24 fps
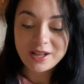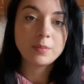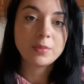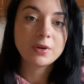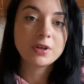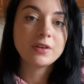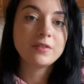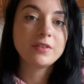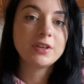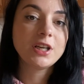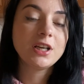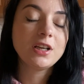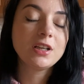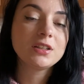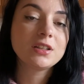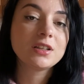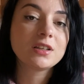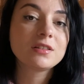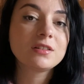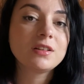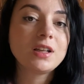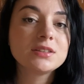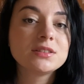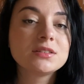Поговорили
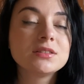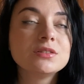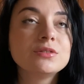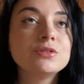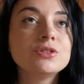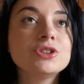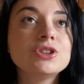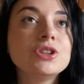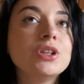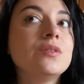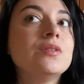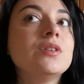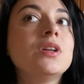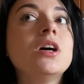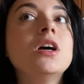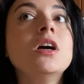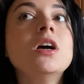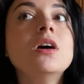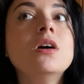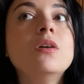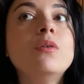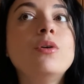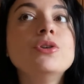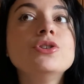так классно, душевно.
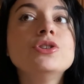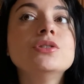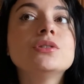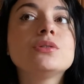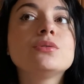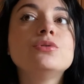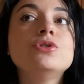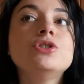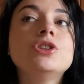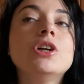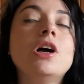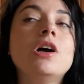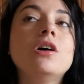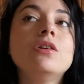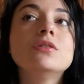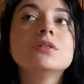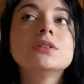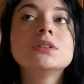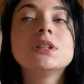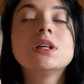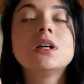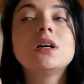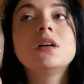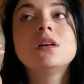Очень скучаю
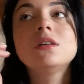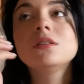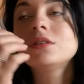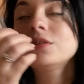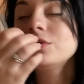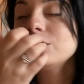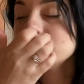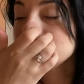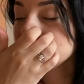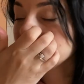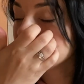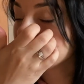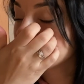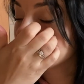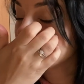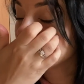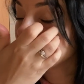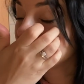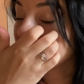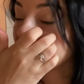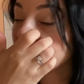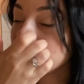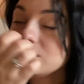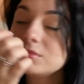за крестницей,
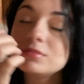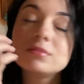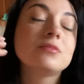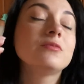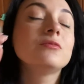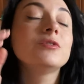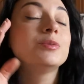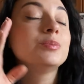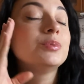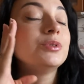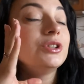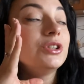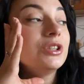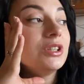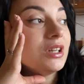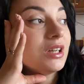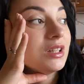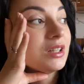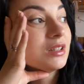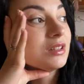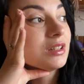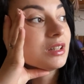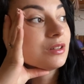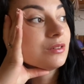прям вообще,
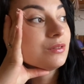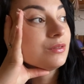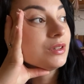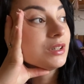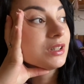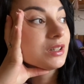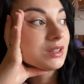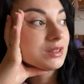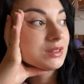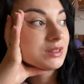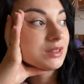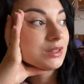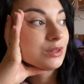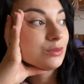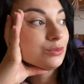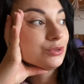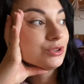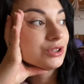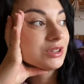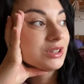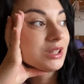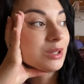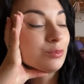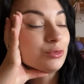она так выросла
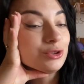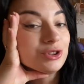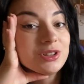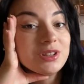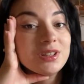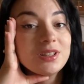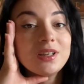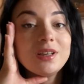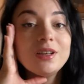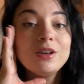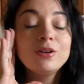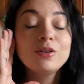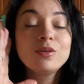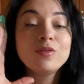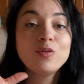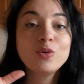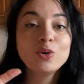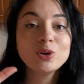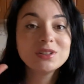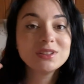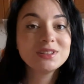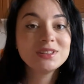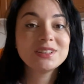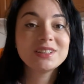уже, там уже такие
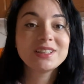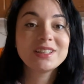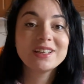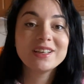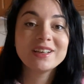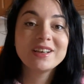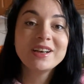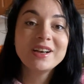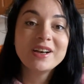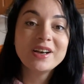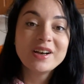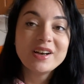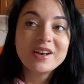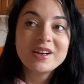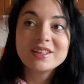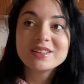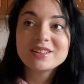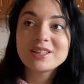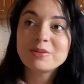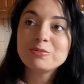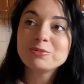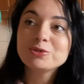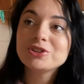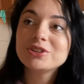хвостики,
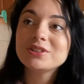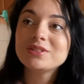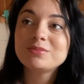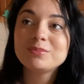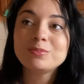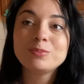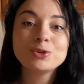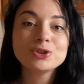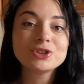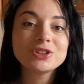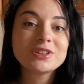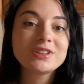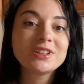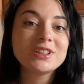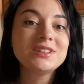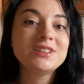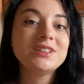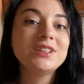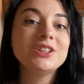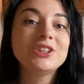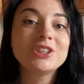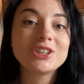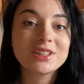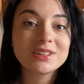там уже можно
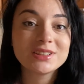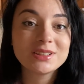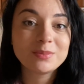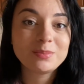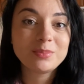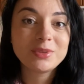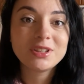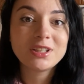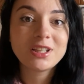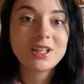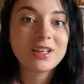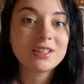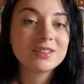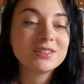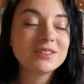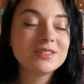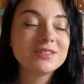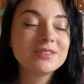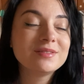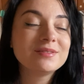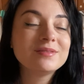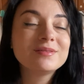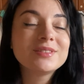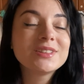косички заплетать.
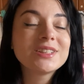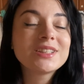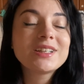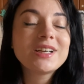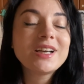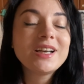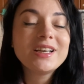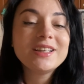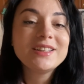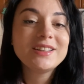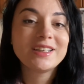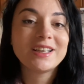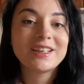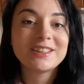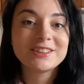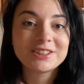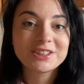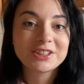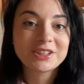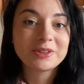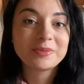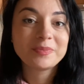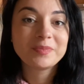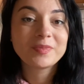Такая
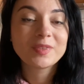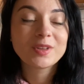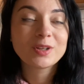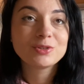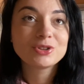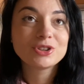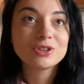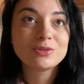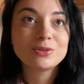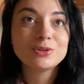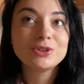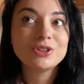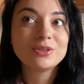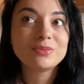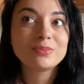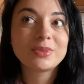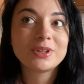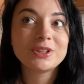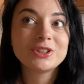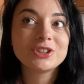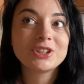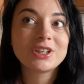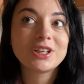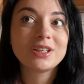няшка, уже очень
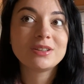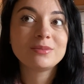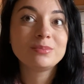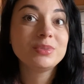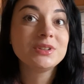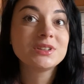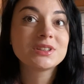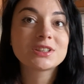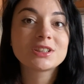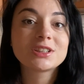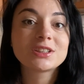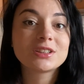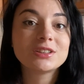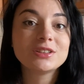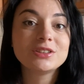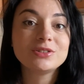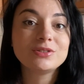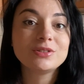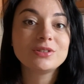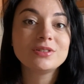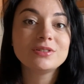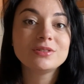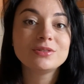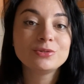большая, быстро
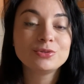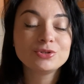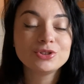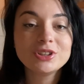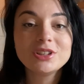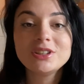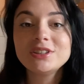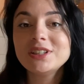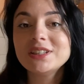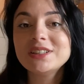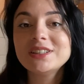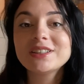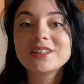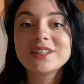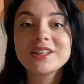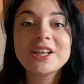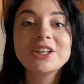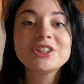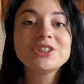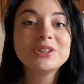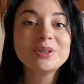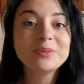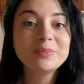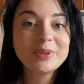растет. Чужие дети,
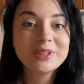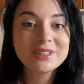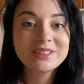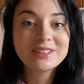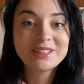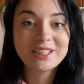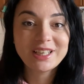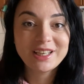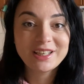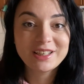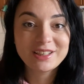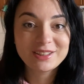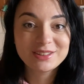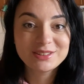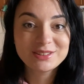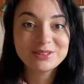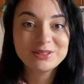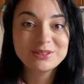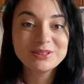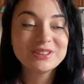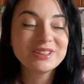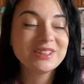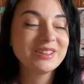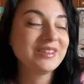конечно, быстрее
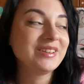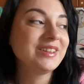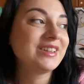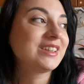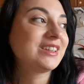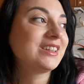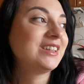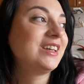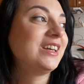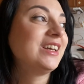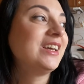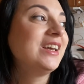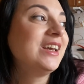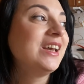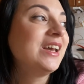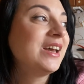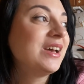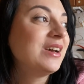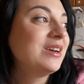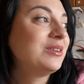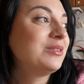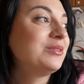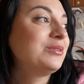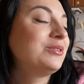растут, наверное,
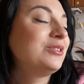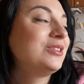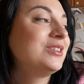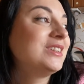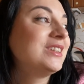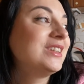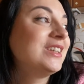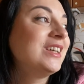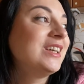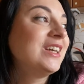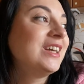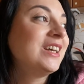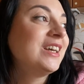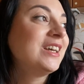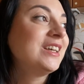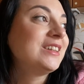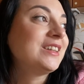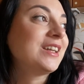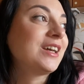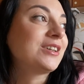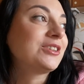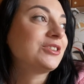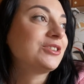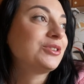вот.
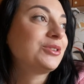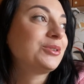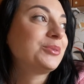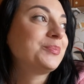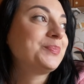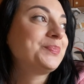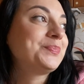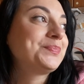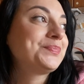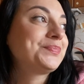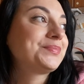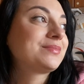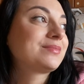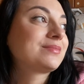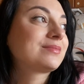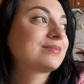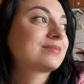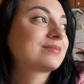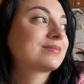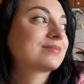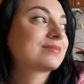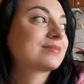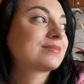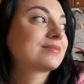Так что
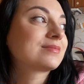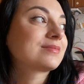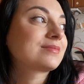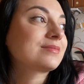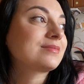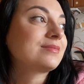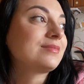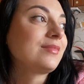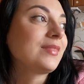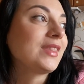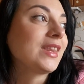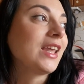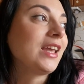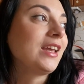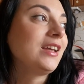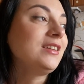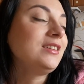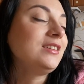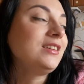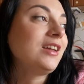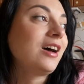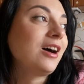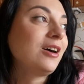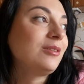
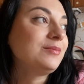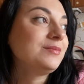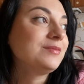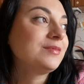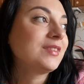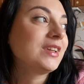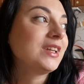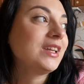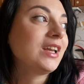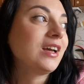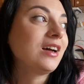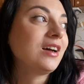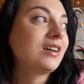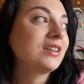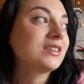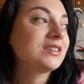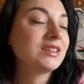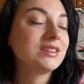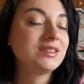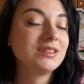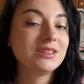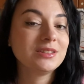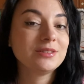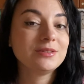да, я,
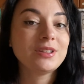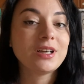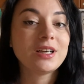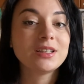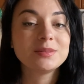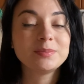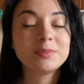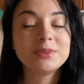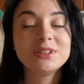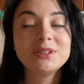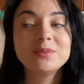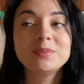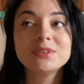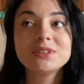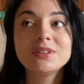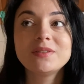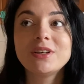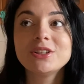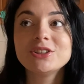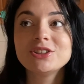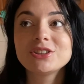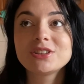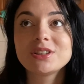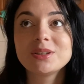кстати, да, спасибо за
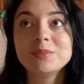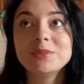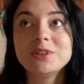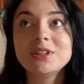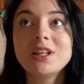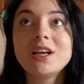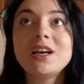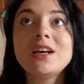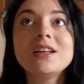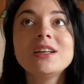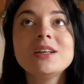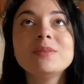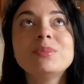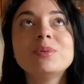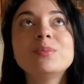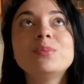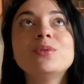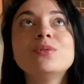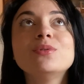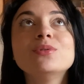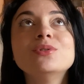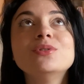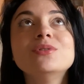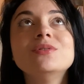ваши комментарии по
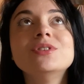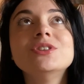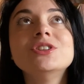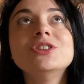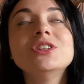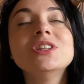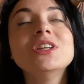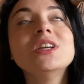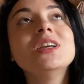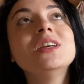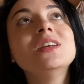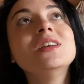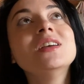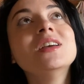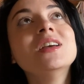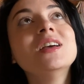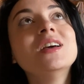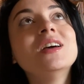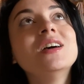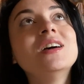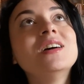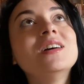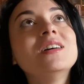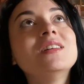поводу вещей.
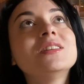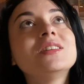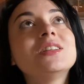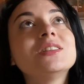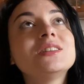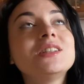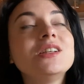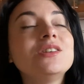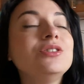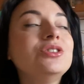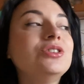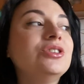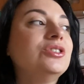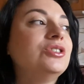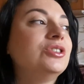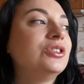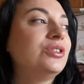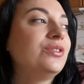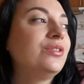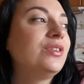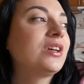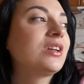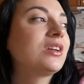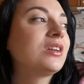Это следующий
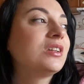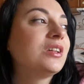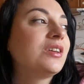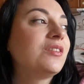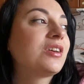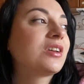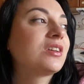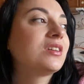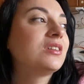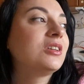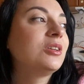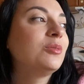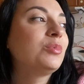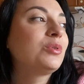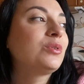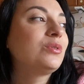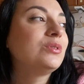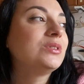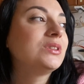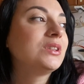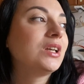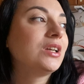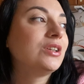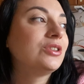четверг, наверное,
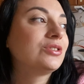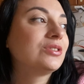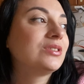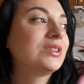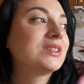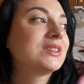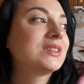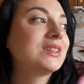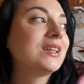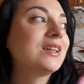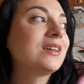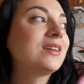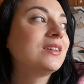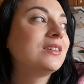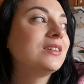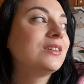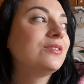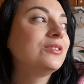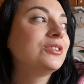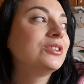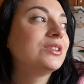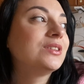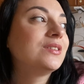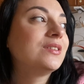доберусь я еще до секонда
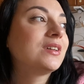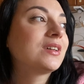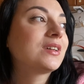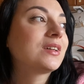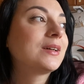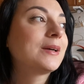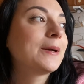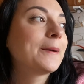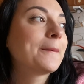в четверг.